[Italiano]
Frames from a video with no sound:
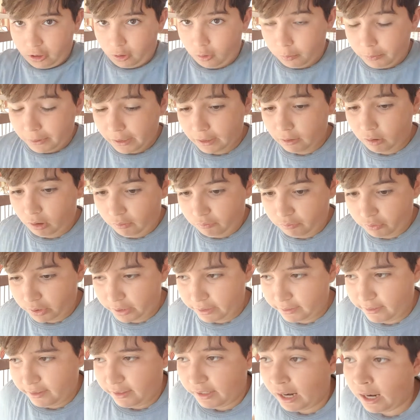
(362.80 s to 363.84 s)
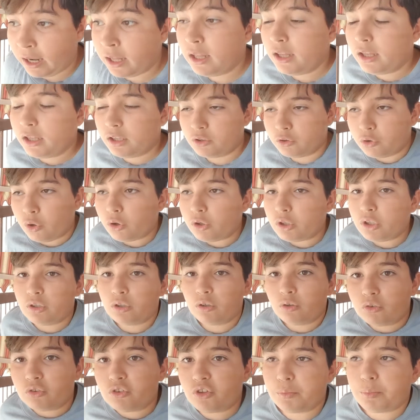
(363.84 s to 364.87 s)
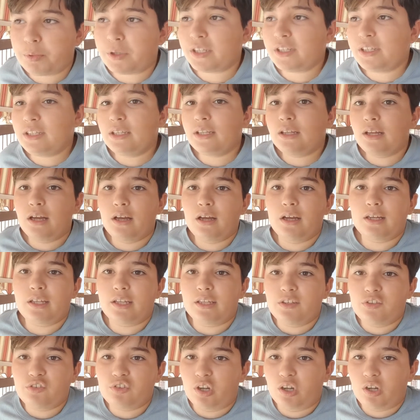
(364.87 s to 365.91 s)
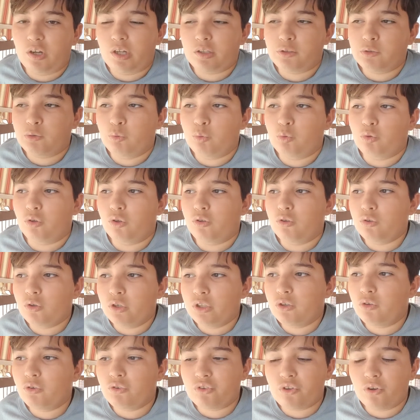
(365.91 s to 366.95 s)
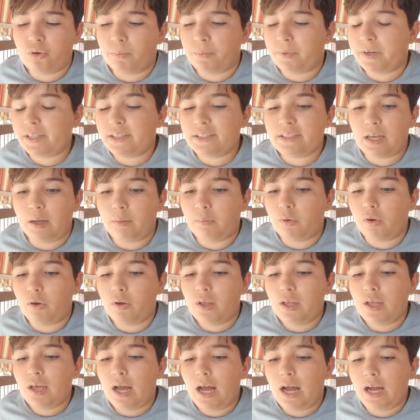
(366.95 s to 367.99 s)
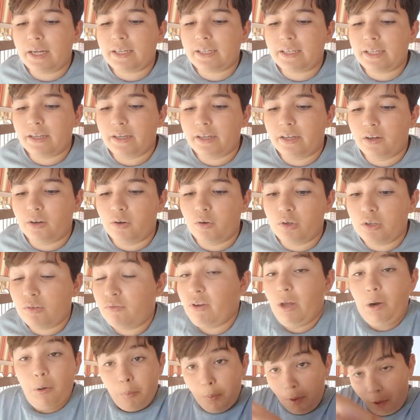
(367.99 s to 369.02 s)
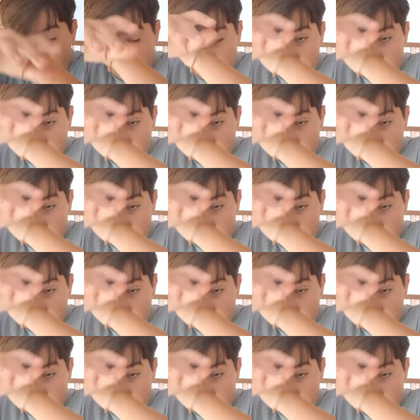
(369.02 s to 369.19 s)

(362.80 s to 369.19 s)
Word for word: come con la Fiorentina. Noi non ti prendiamo, eh, che disse a Gattuso, noi non te lo prendiamo a eh, Oliveira, eh, mo,